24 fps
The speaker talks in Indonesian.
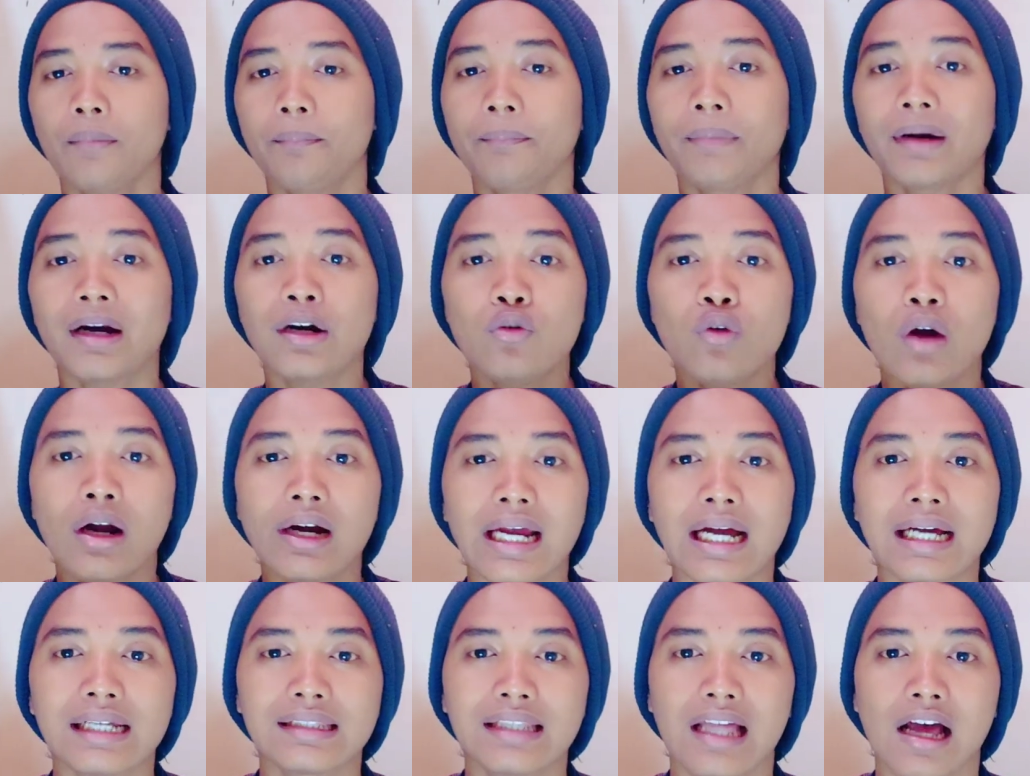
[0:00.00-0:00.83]
Perlu
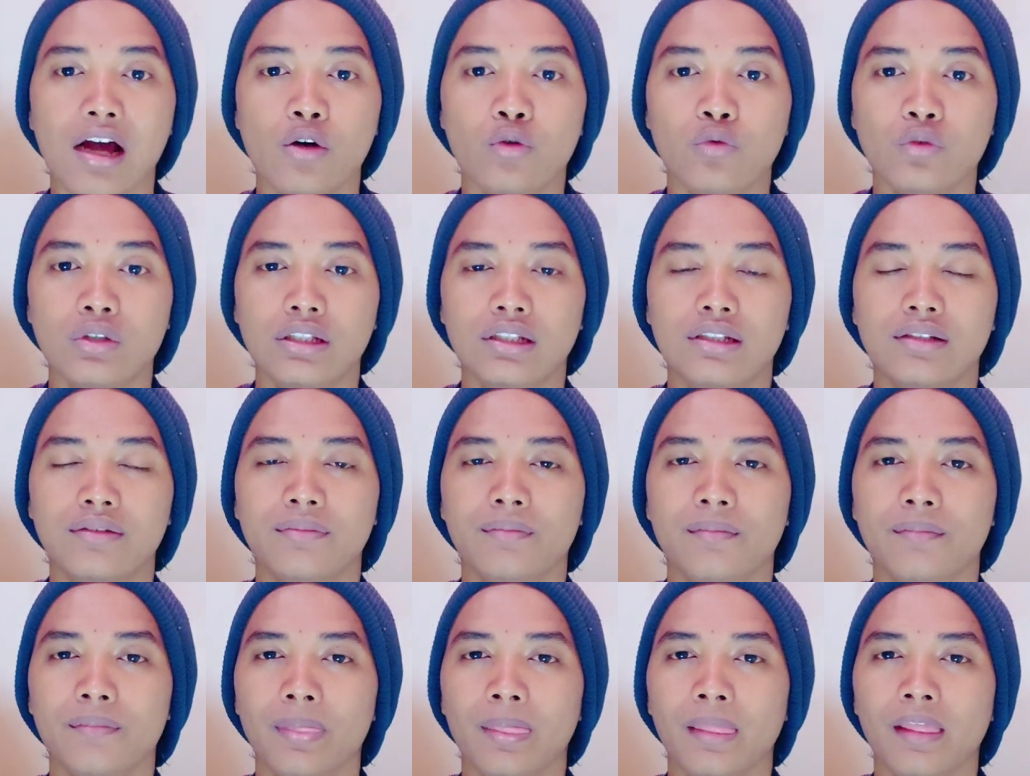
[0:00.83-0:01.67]
Anda ketahui,
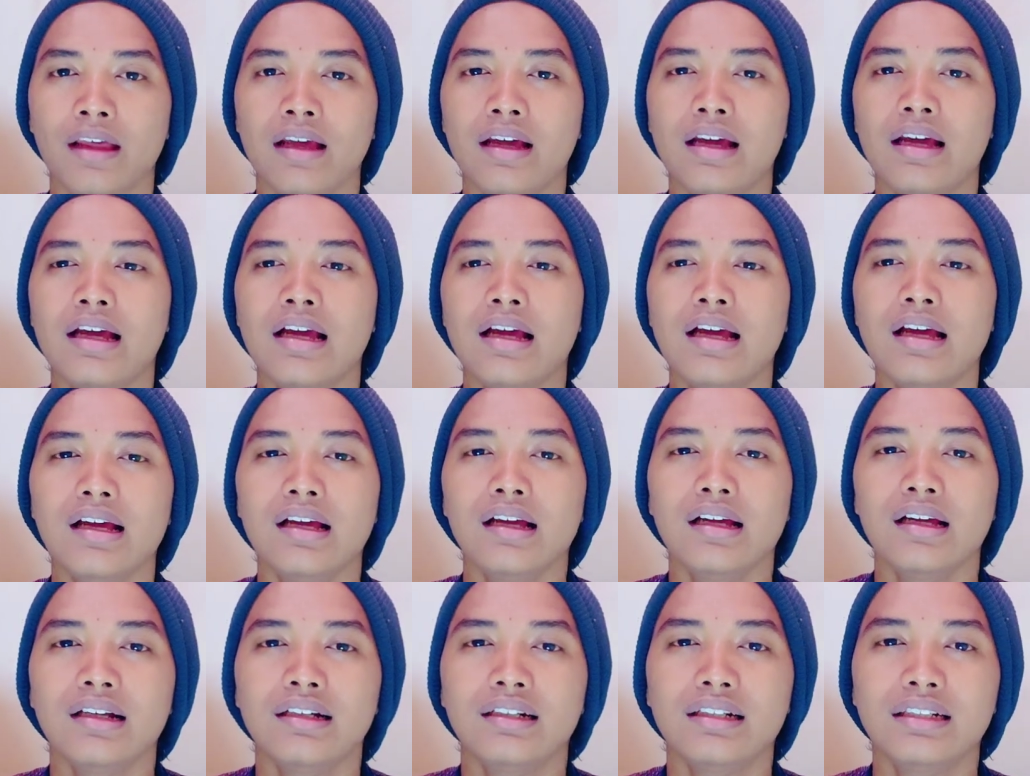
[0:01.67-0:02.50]

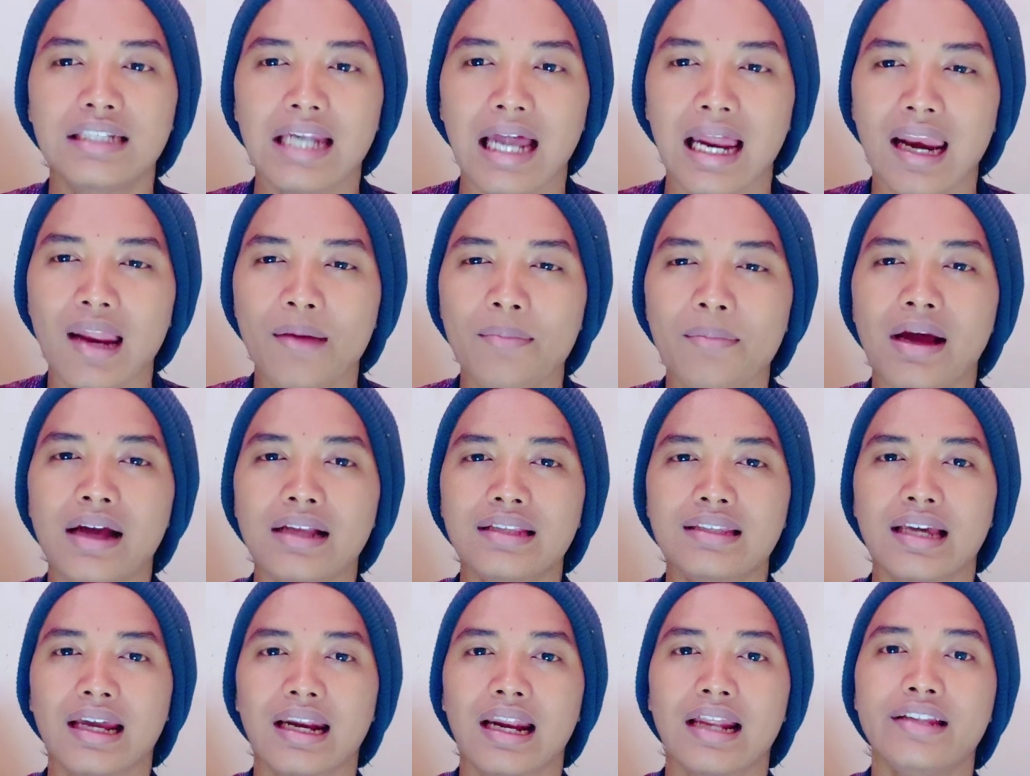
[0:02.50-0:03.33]
di dalam
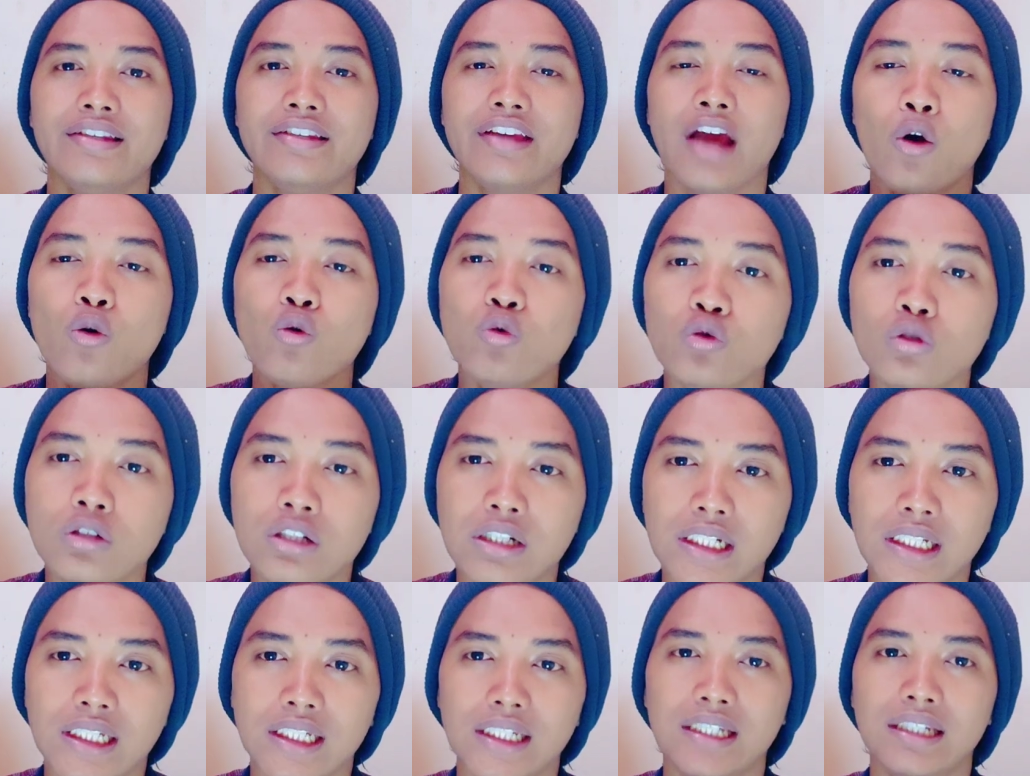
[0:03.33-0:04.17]
ajaran
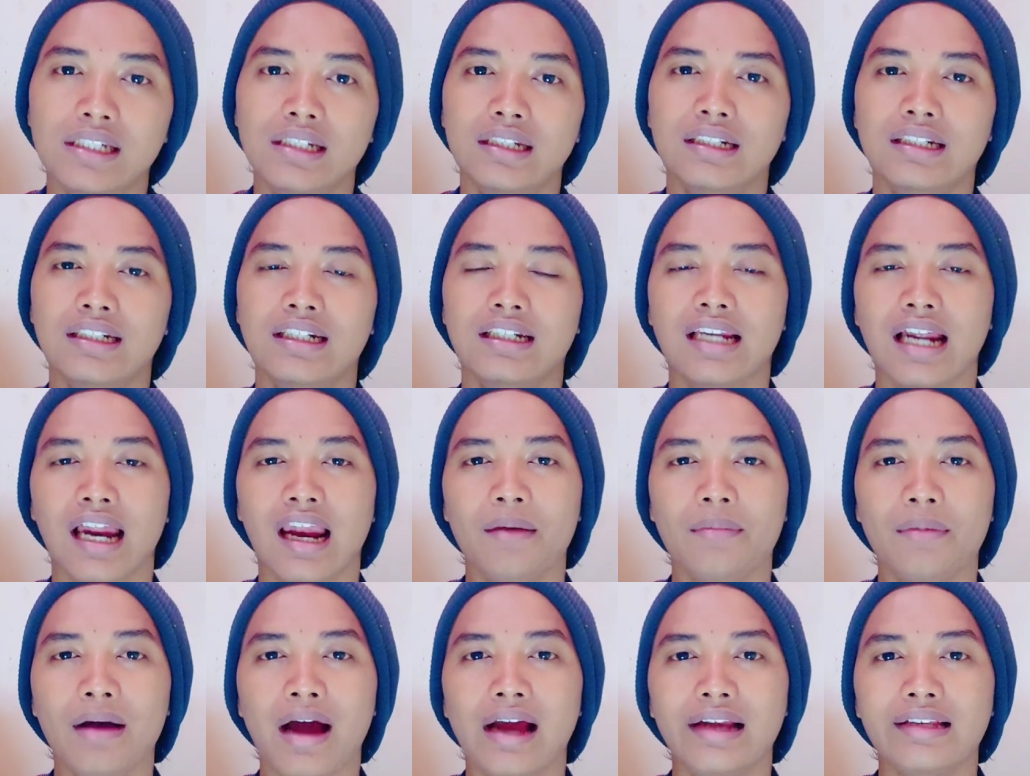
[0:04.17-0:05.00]
Yahudi, di
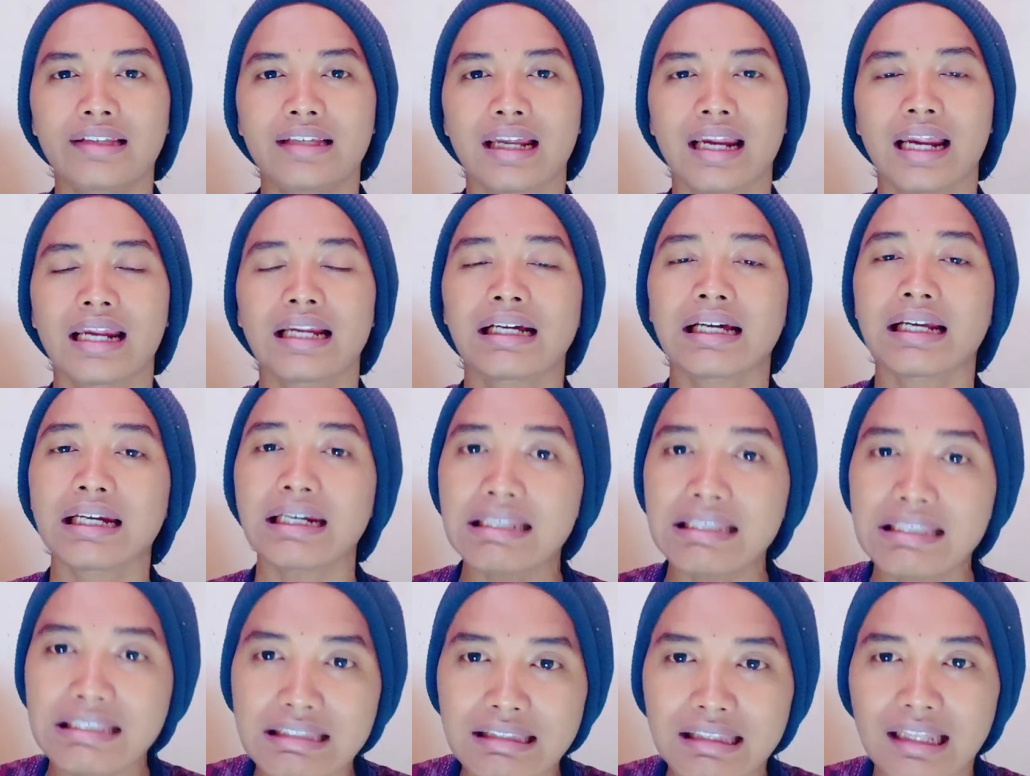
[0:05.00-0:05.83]
dalam ajaran
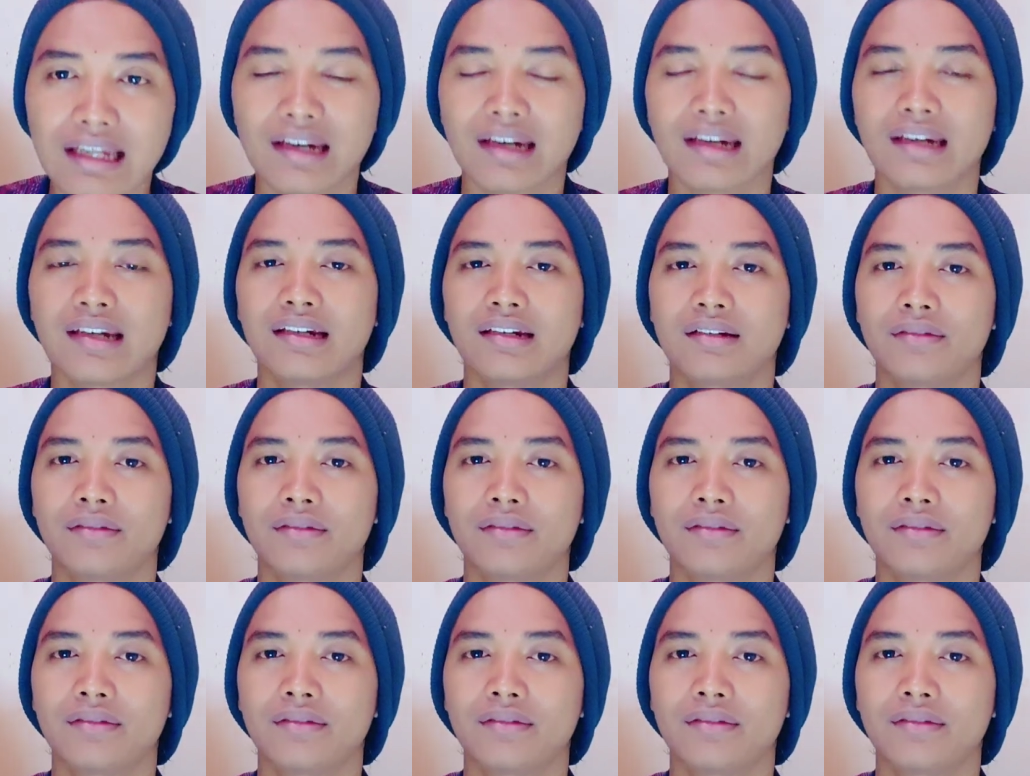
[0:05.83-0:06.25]
Kristen,